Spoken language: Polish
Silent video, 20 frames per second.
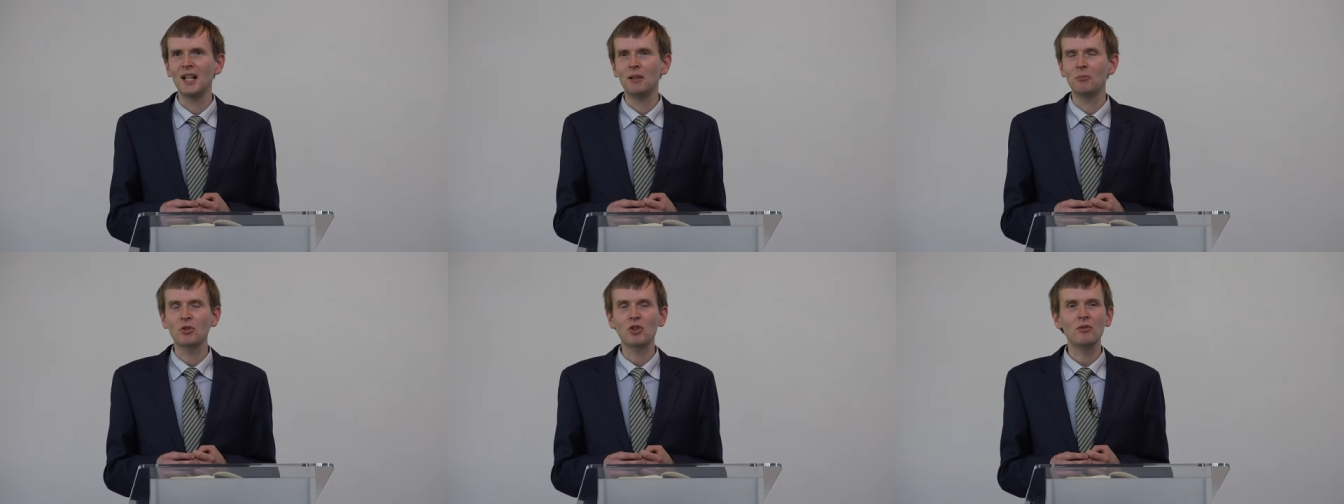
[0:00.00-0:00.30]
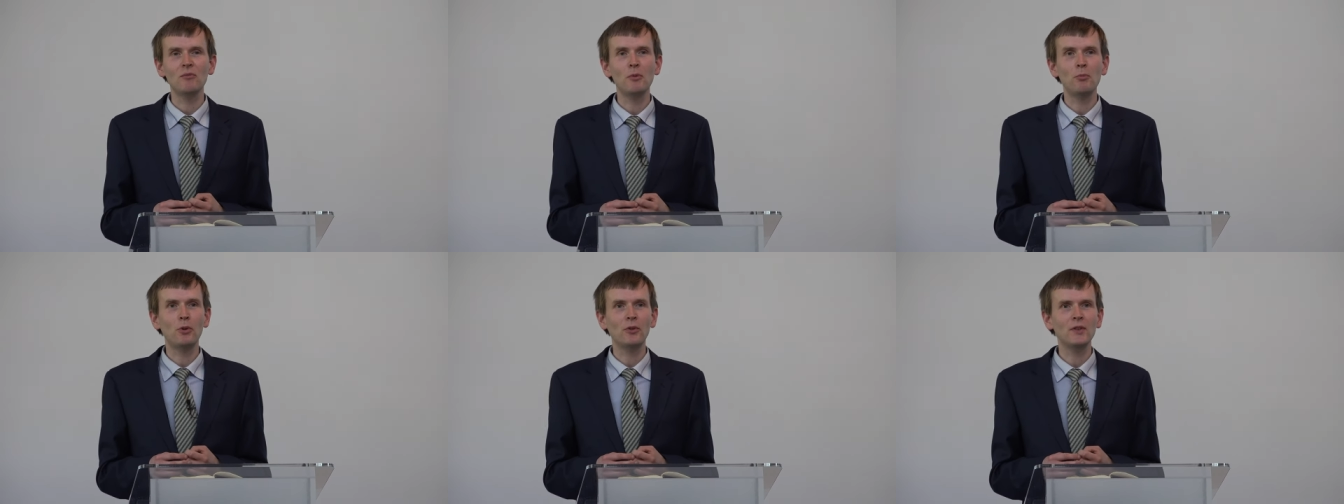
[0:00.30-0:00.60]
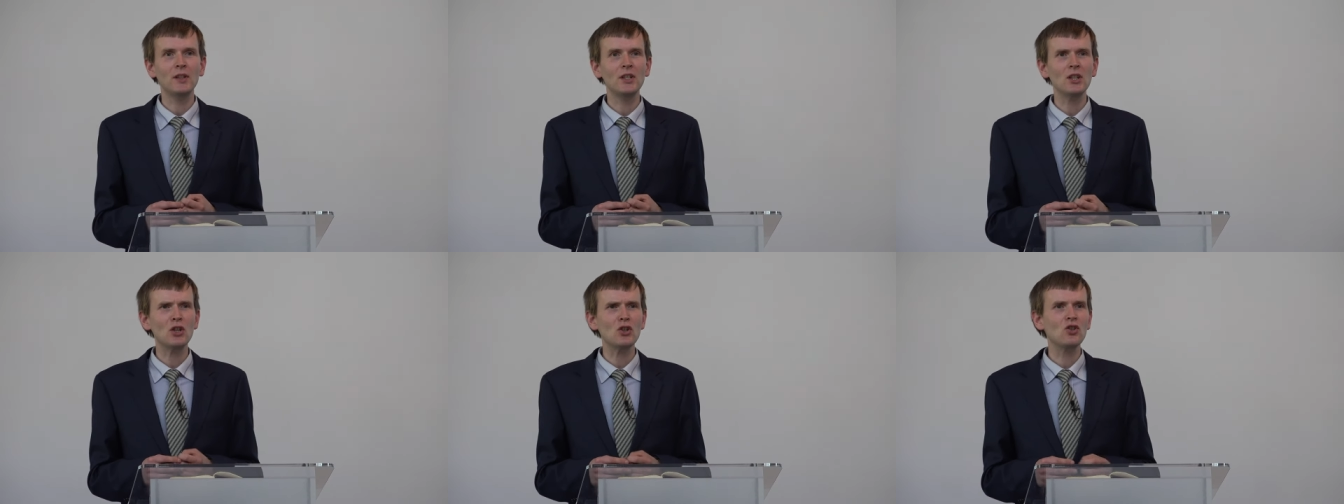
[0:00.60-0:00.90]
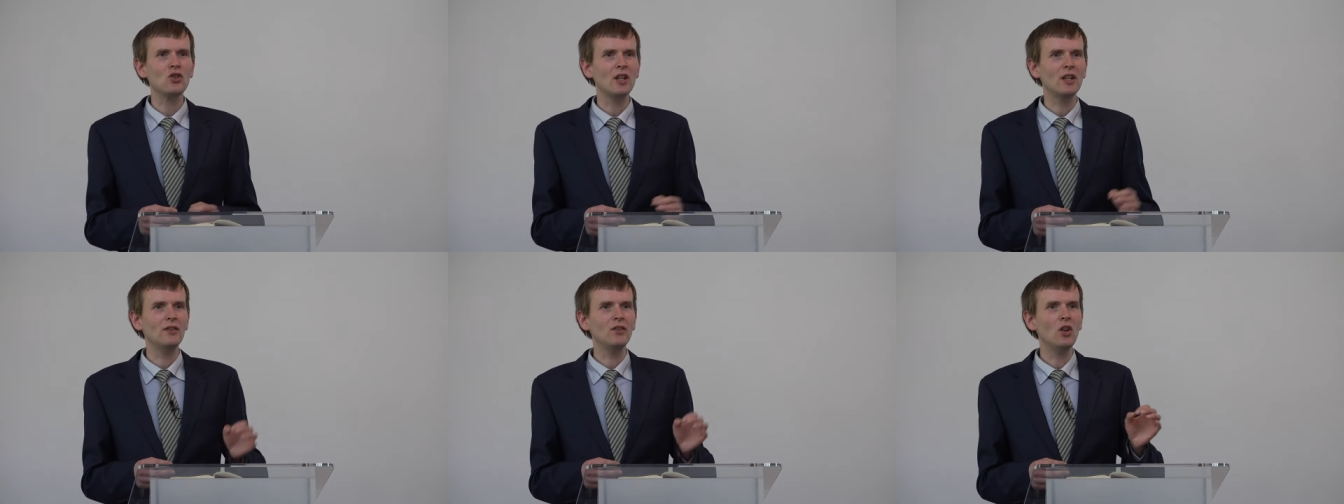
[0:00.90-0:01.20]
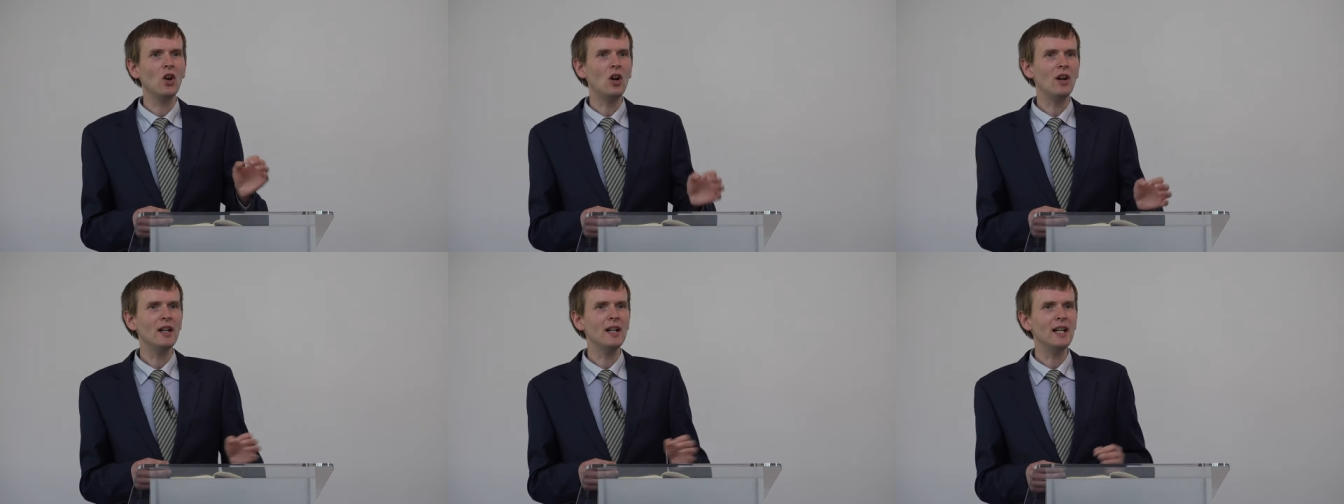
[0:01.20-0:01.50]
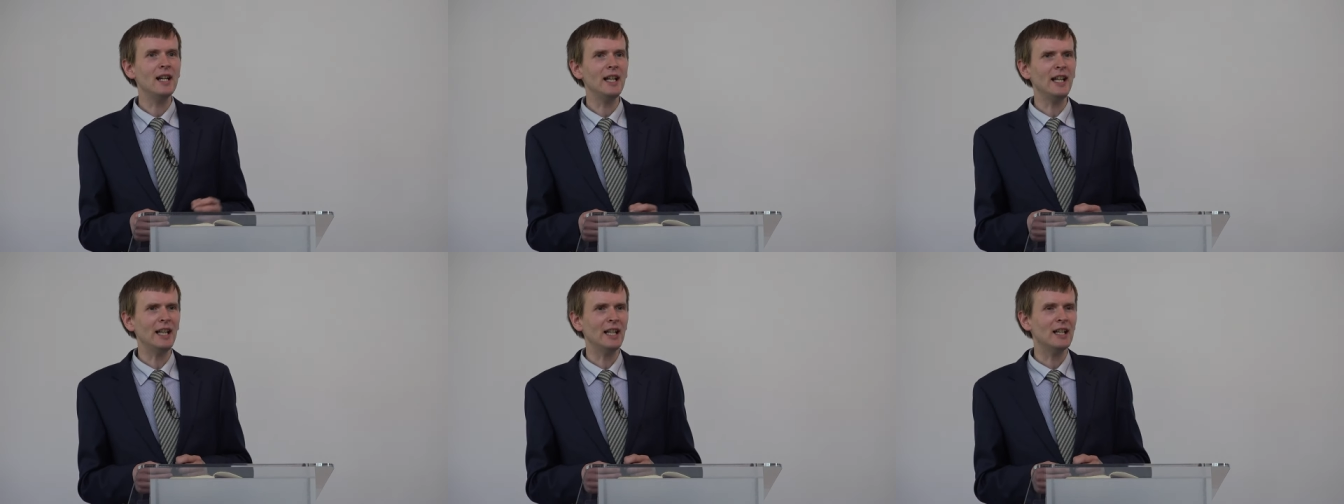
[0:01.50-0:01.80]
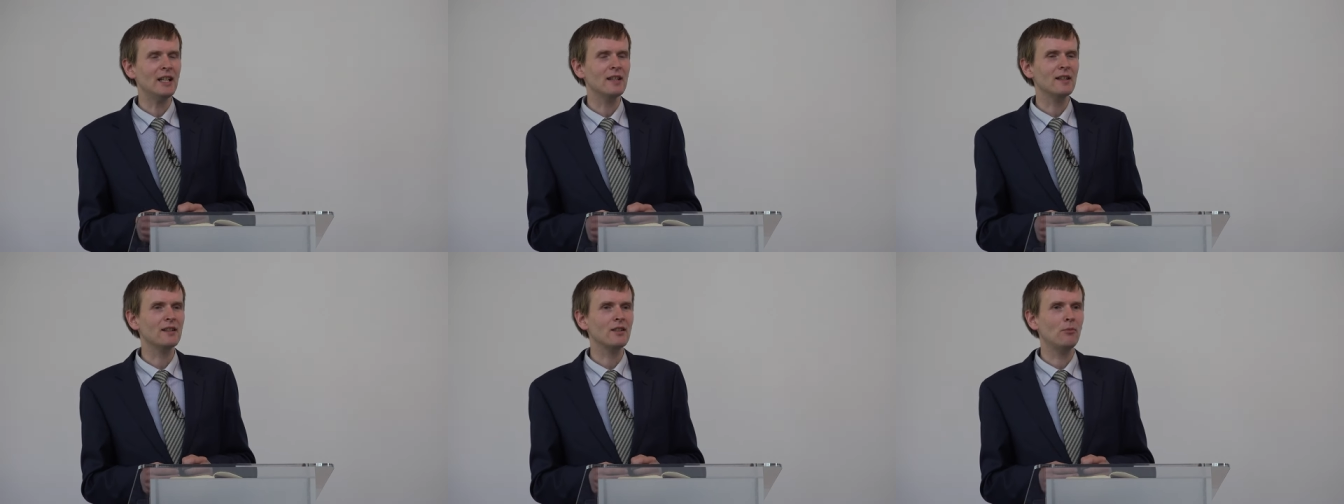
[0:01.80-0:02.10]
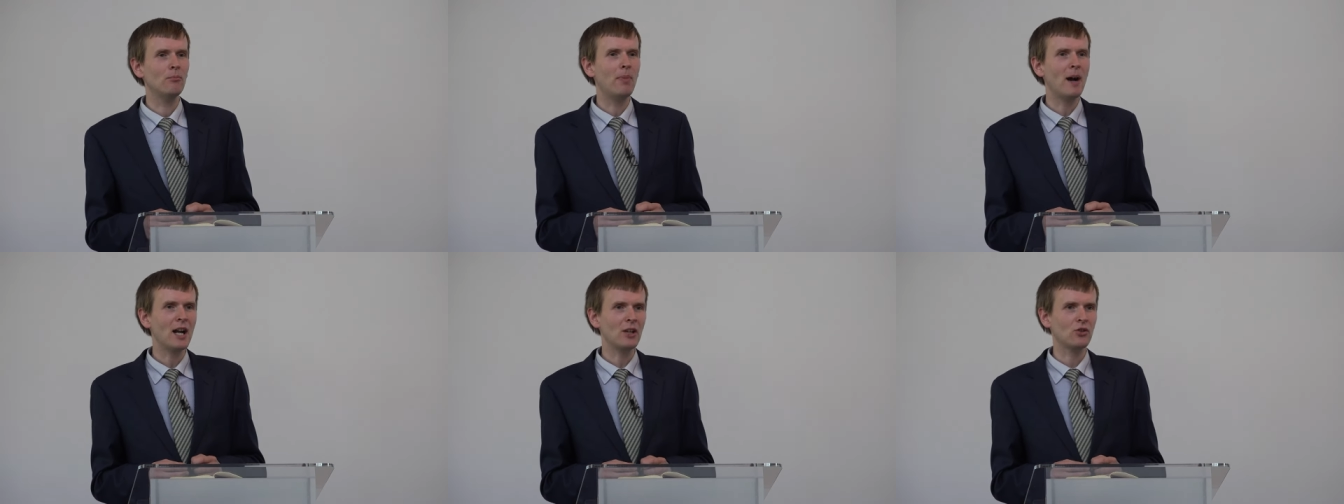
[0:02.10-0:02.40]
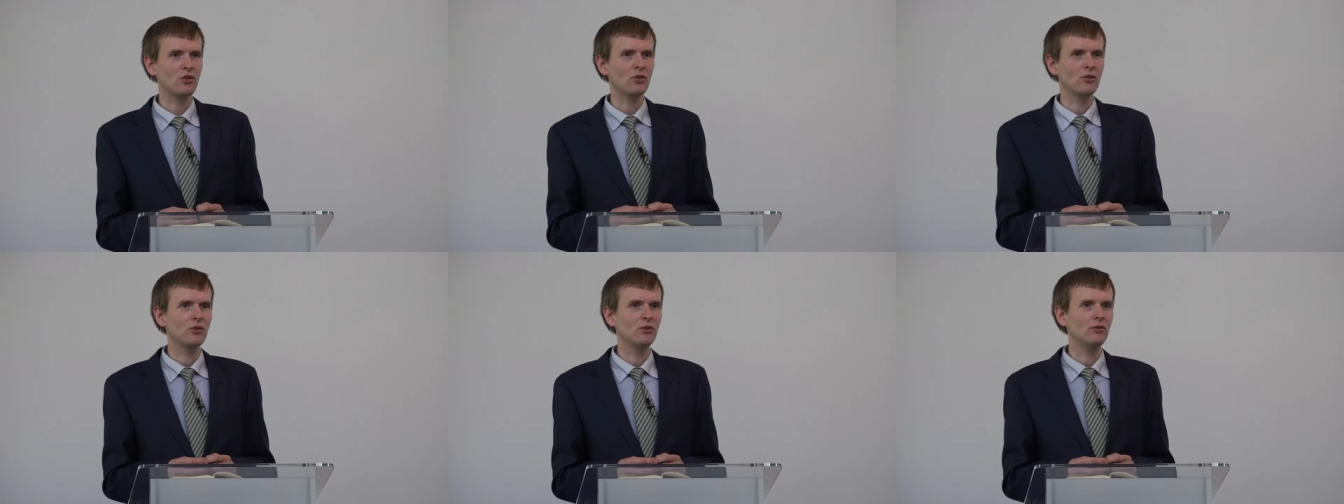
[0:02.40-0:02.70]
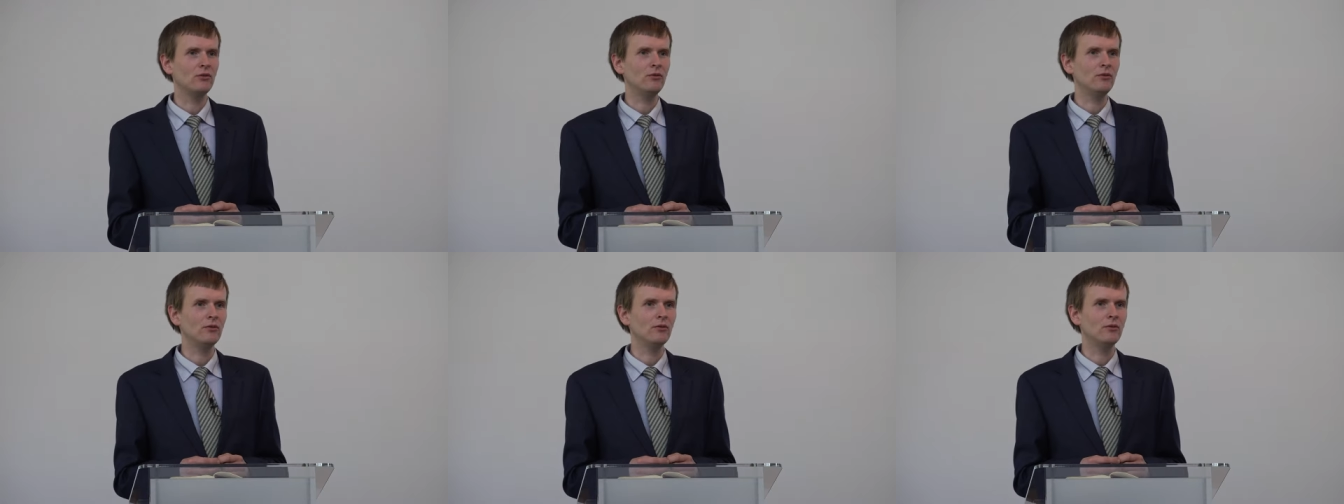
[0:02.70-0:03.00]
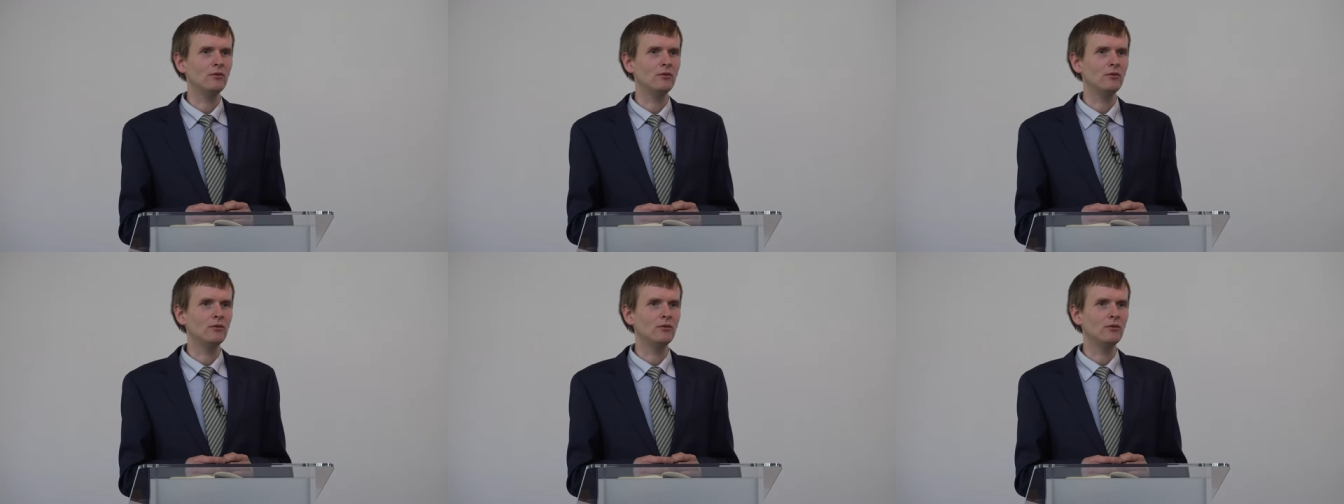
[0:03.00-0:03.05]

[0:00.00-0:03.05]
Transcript: Możemy powiedzieć, że Noe zobaczył